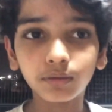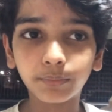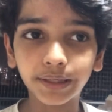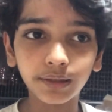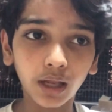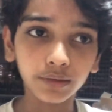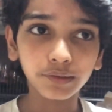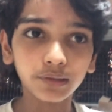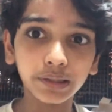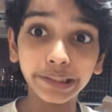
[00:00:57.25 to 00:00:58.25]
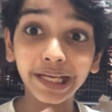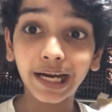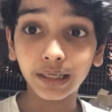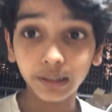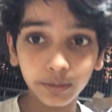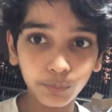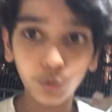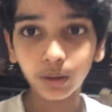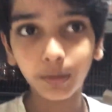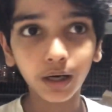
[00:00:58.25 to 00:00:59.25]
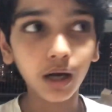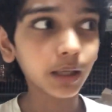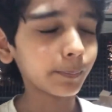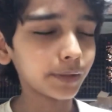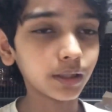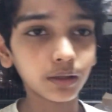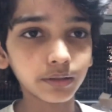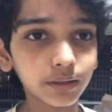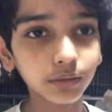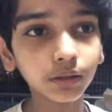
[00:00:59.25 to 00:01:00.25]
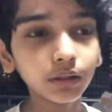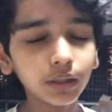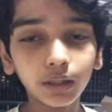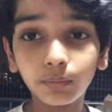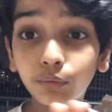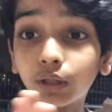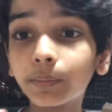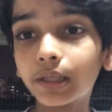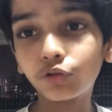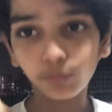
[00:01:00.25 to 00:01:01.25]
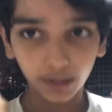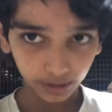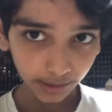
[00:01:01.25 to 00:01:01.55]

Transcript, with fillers: मैंने दादी से लिए एंड देन बुके मंगा के पे कर दिया था बुके मैंने छुपा के